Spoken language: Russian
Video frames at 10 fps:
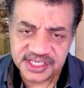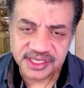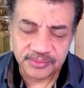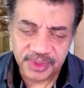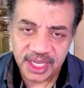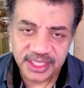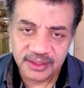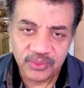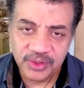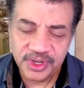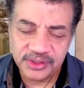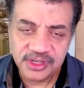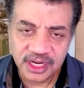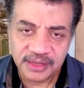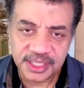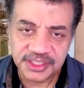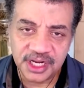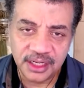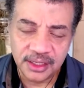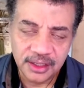Что ты имеешь в виду, за ними
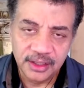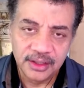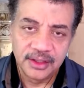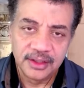сезон?